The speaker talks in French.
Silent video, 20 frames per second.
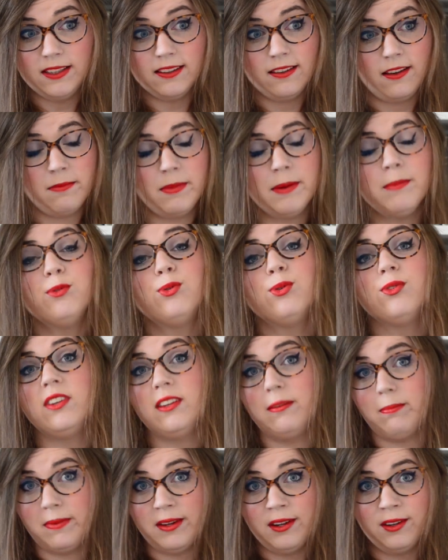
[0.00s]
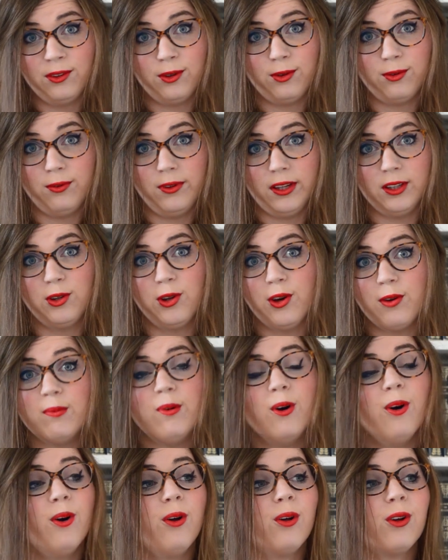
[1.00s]
Ça va même se dépeindre en fait, comme,
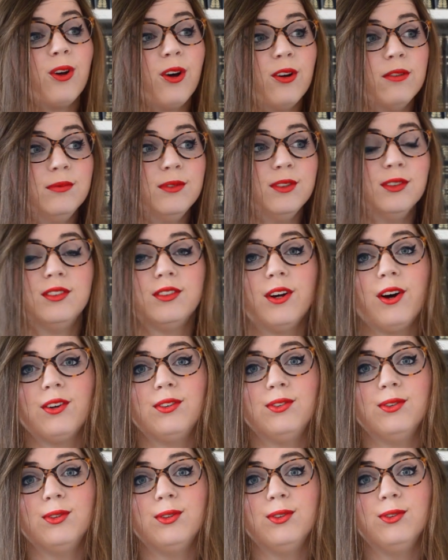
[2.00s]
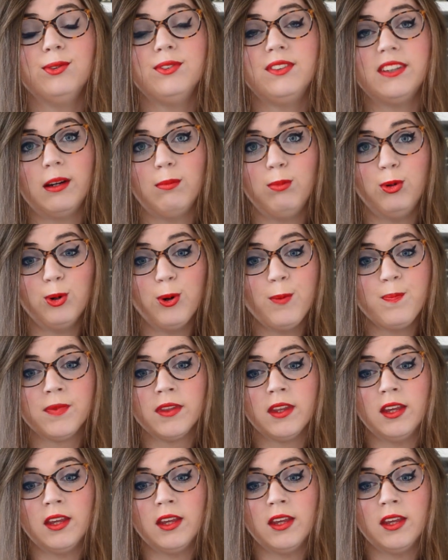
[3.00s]
euh, comme une sorte de tableau.